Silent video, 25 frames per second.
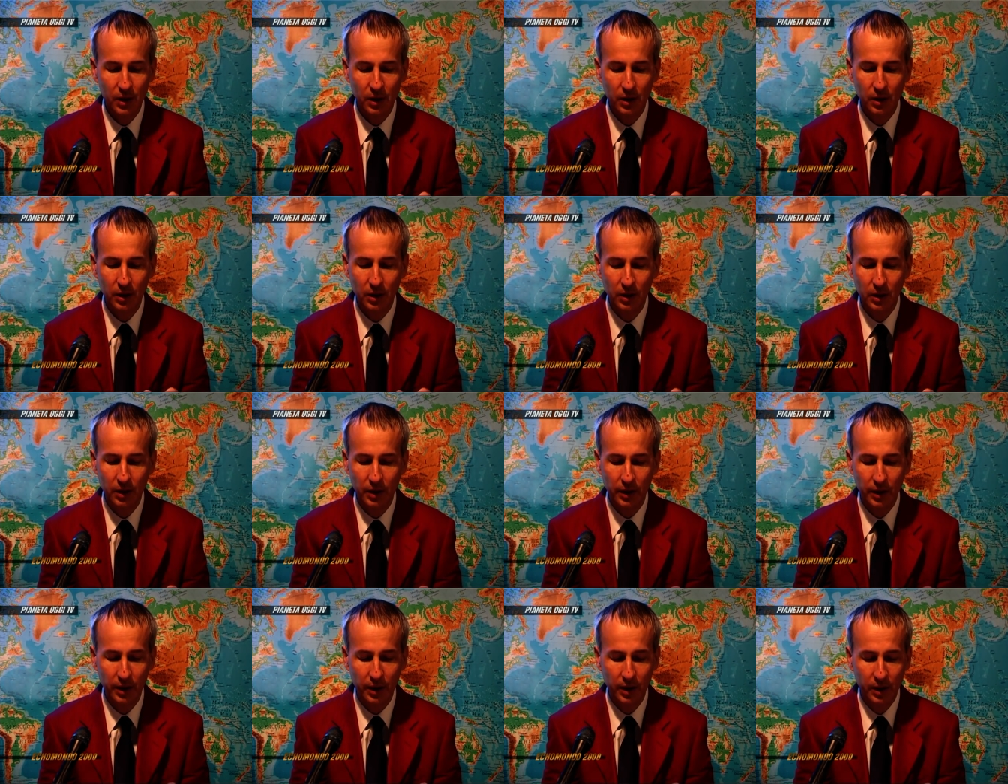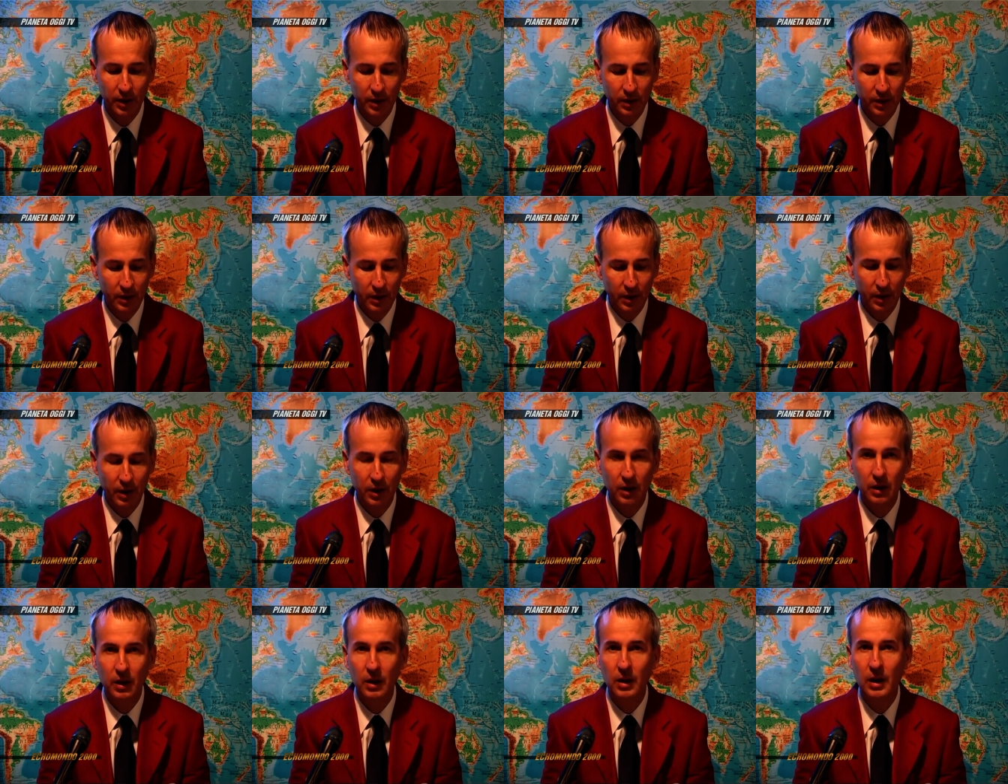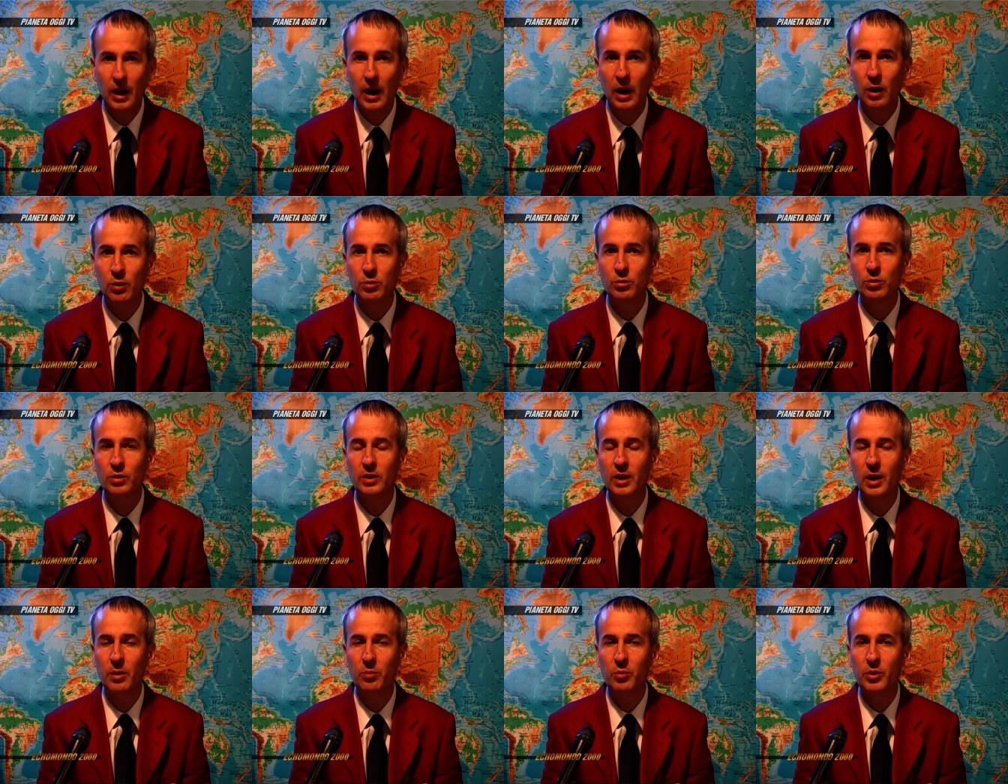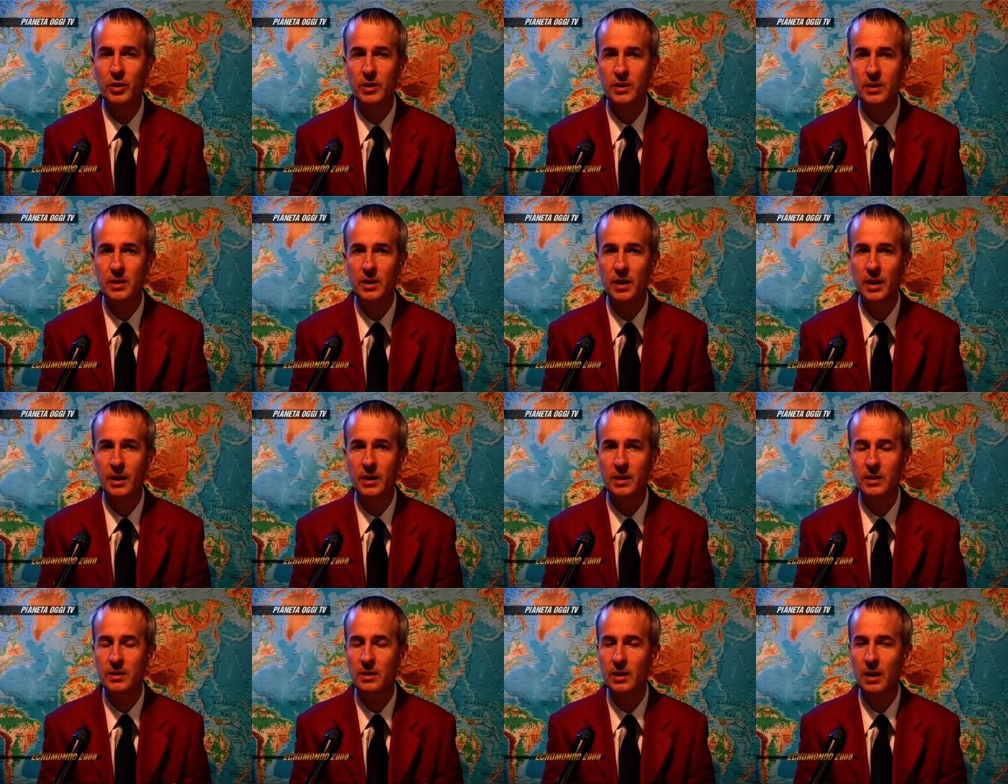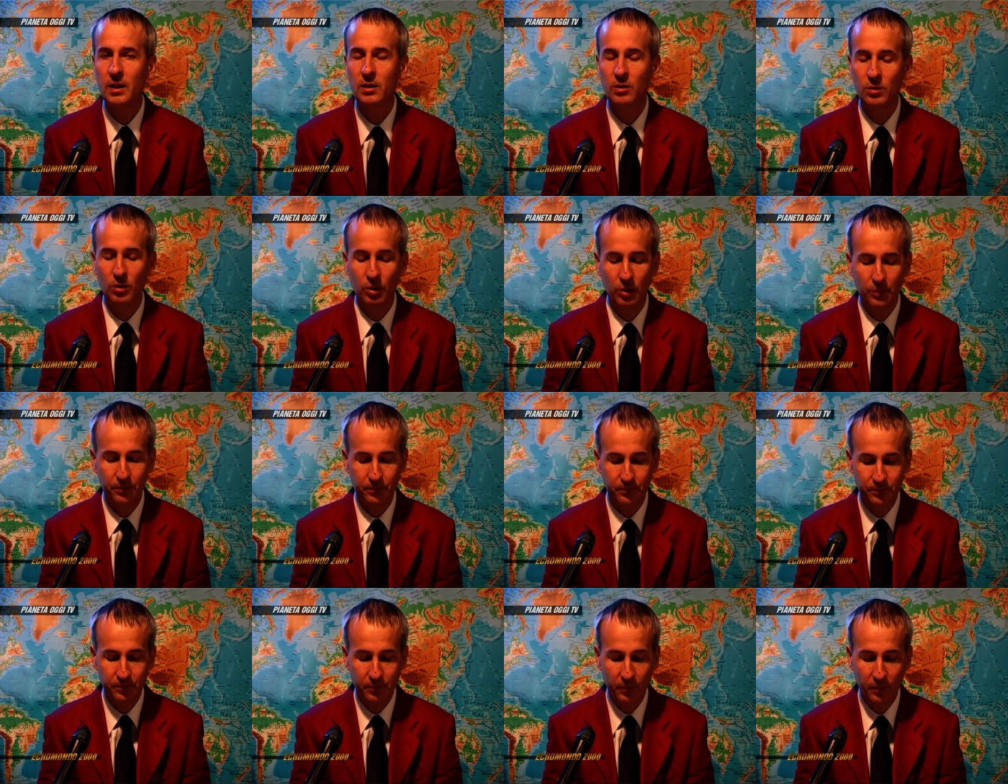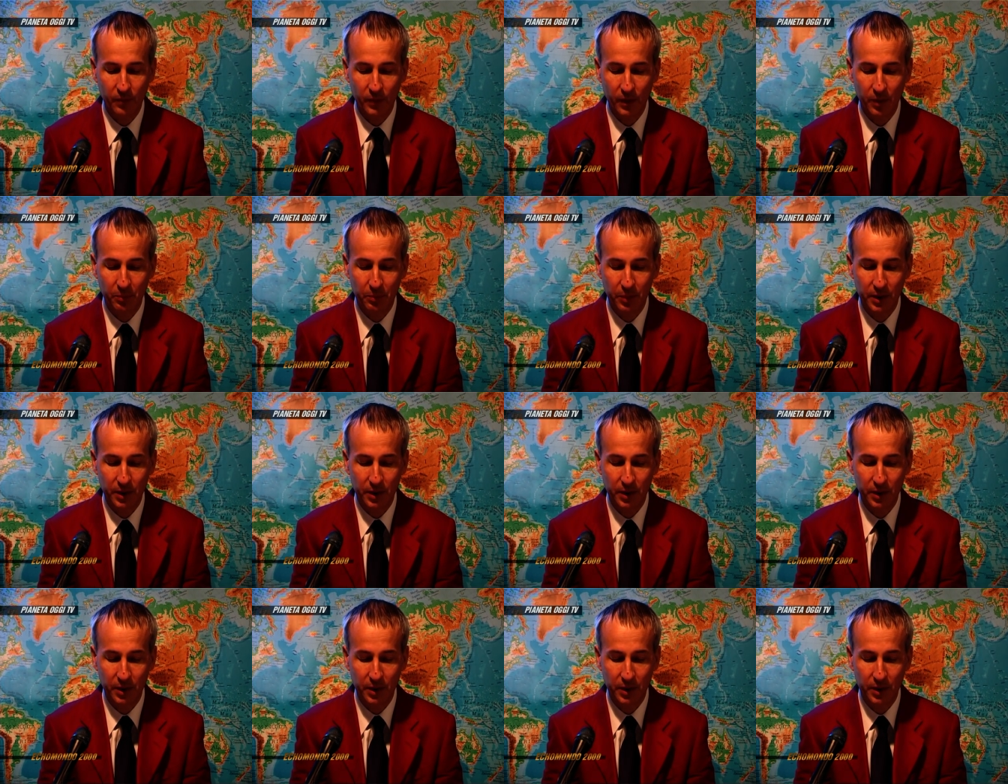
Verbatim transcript: le eh, auto della polizia che stanno mh, mm,